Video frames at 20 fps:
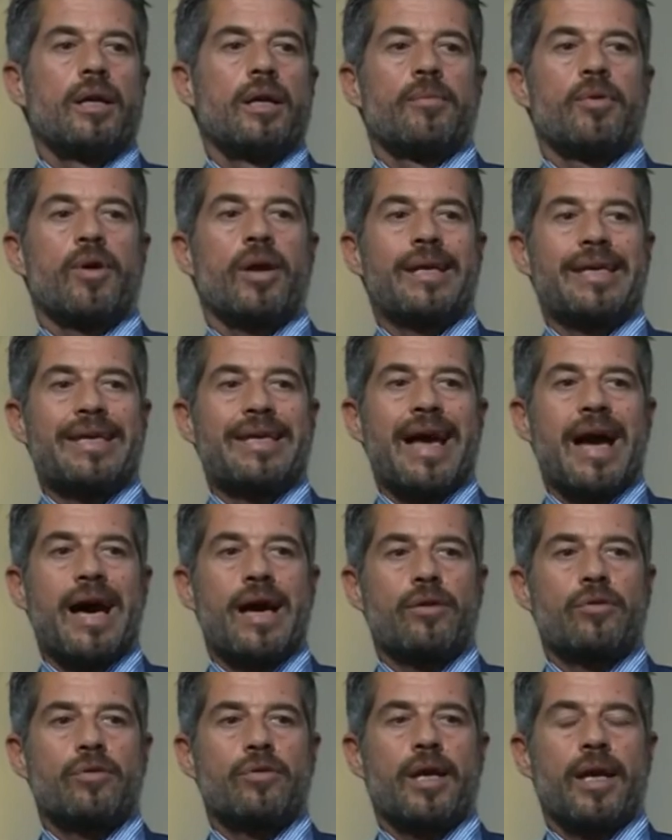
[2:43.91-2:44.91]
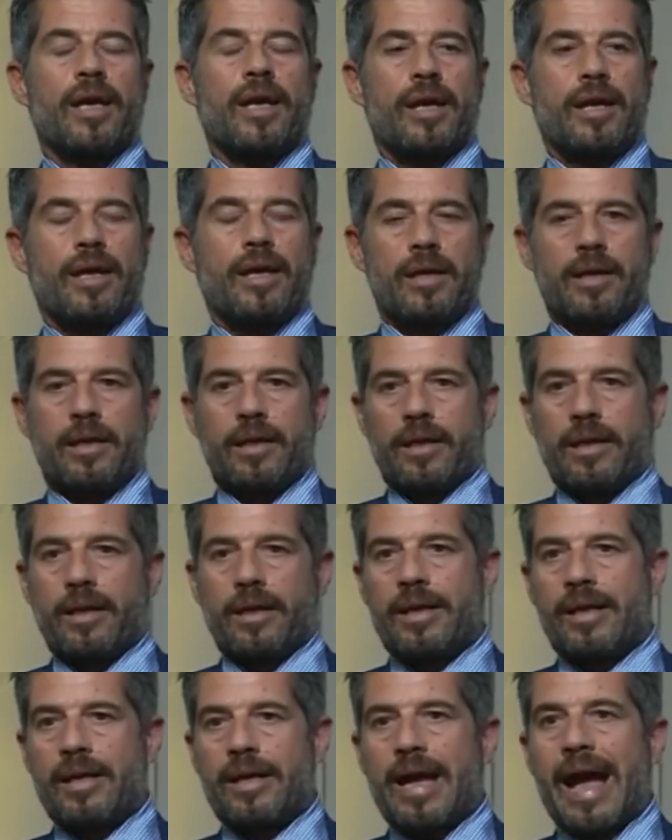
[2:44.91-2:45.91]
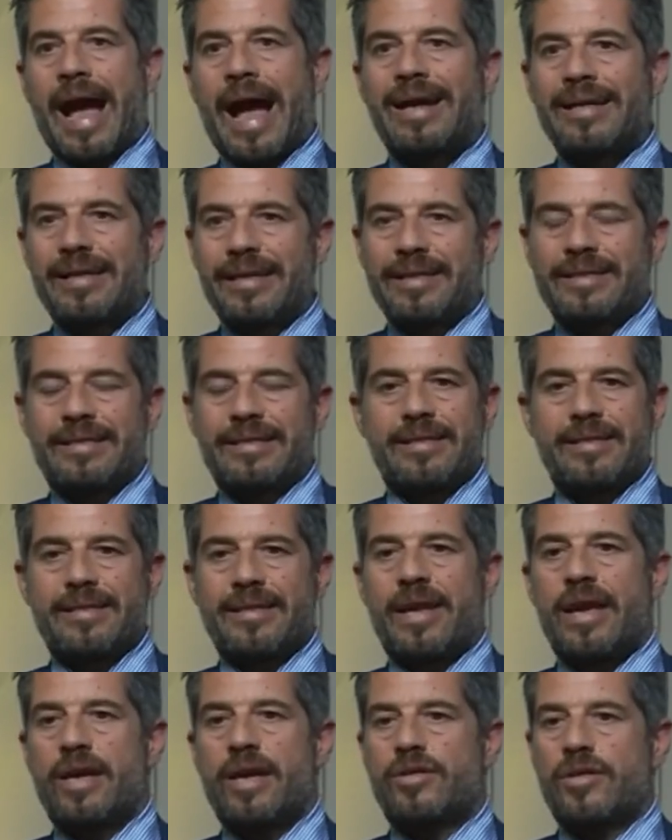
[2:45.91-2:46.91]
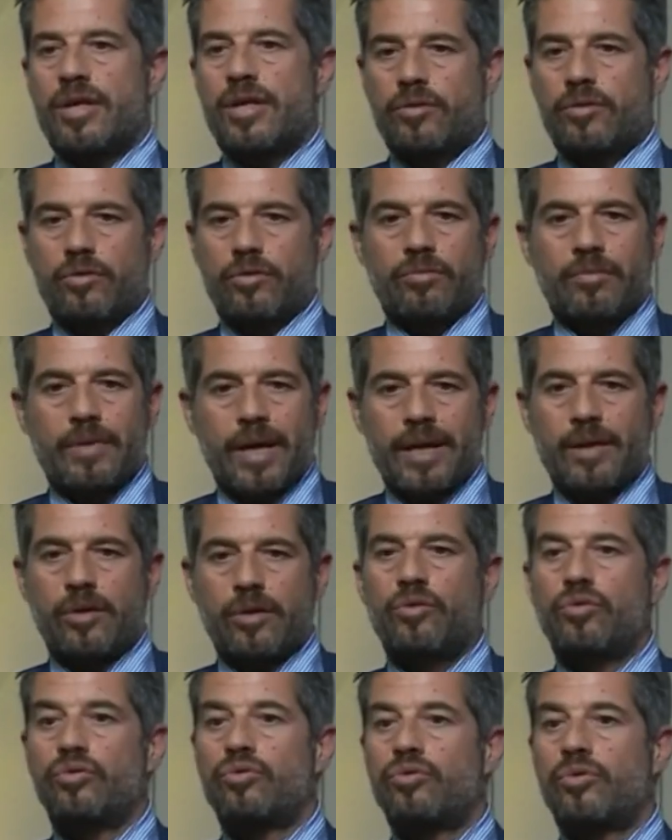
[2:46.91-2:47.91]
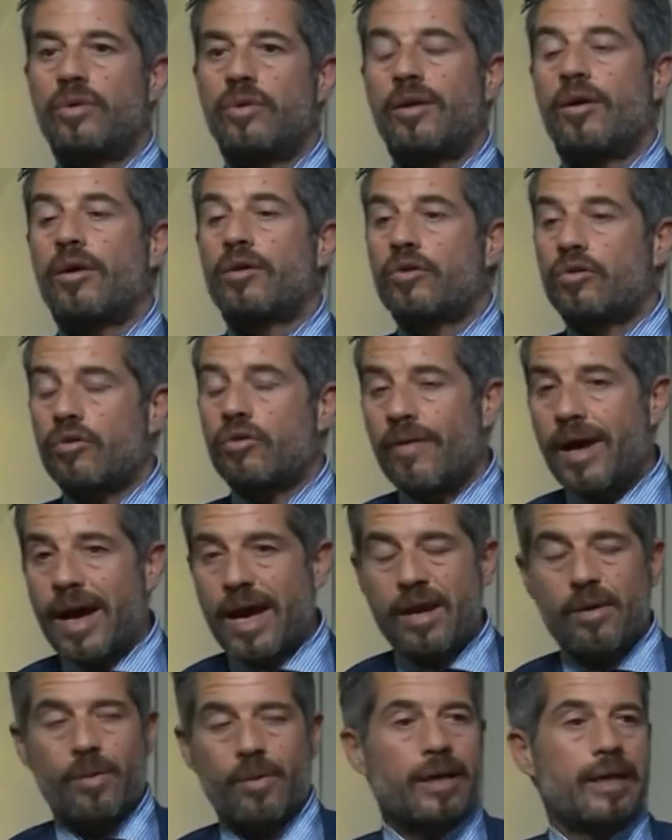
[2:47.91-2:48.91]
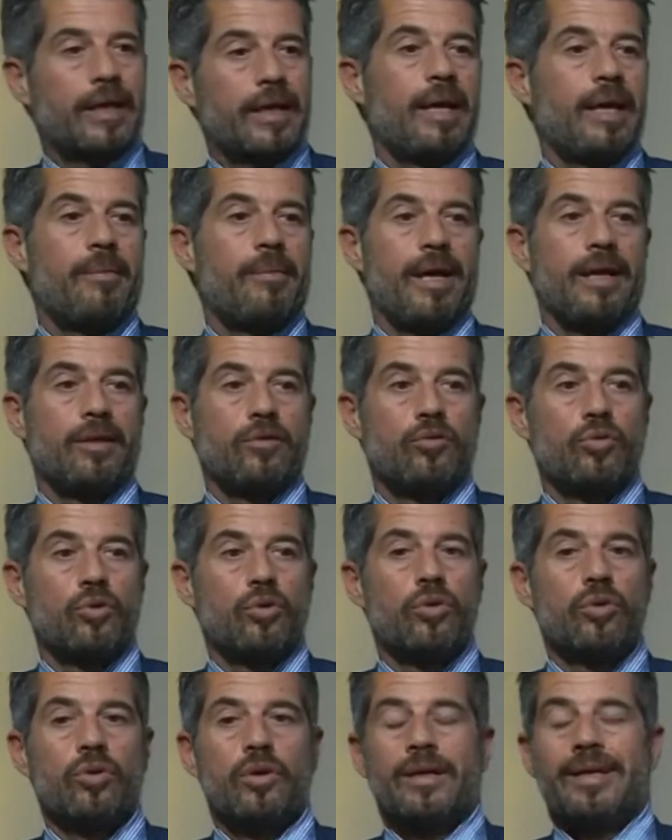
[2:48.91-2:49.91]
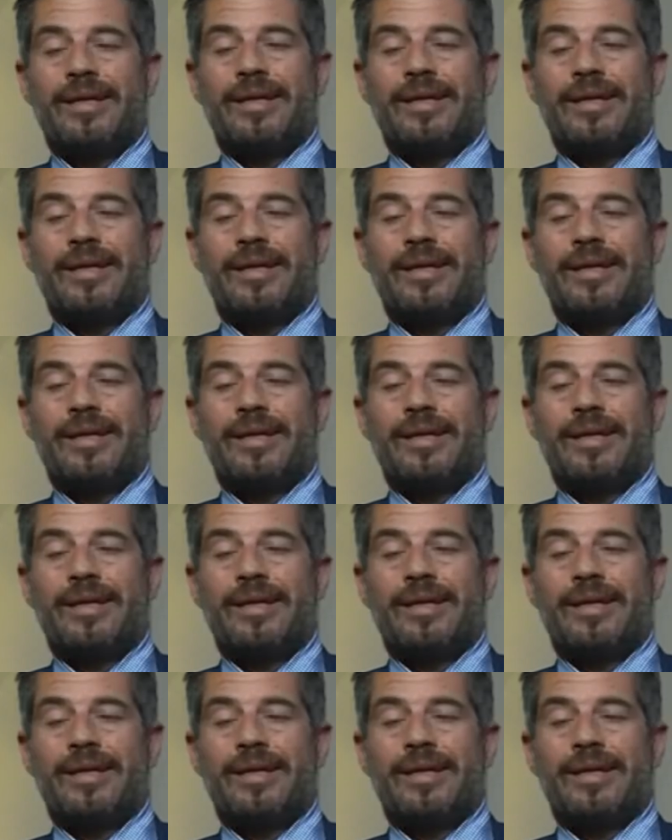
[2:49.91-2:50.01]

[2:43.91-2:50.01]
però è chiaro che eh, anche se si riesce a, a ricostruire o a trovare qualche elemento,